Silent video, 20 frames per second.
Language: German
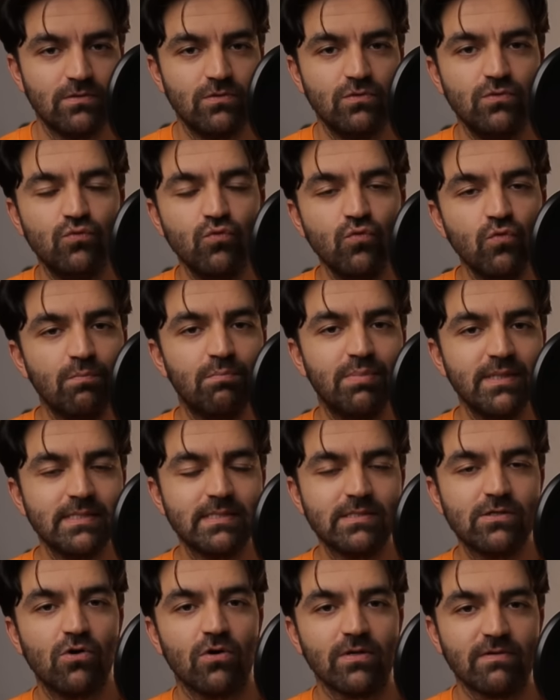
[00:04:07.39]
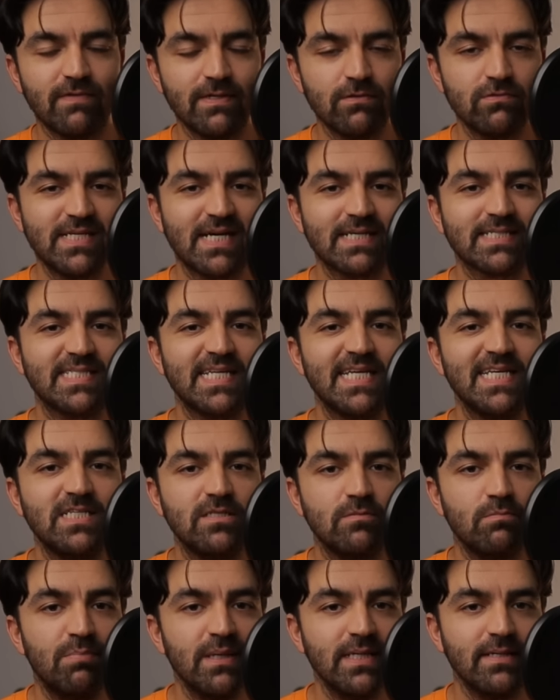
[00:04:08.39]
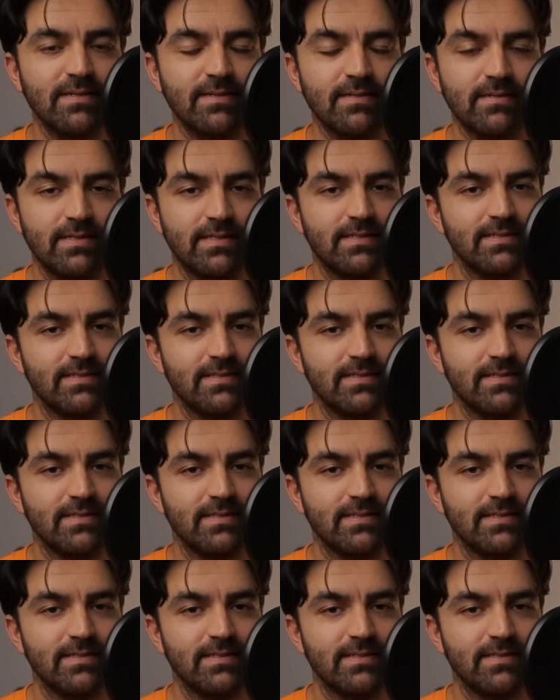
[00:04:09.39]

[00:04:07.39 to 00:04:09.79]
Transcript: Du bist Gott. Wenn du sagst, ich bin,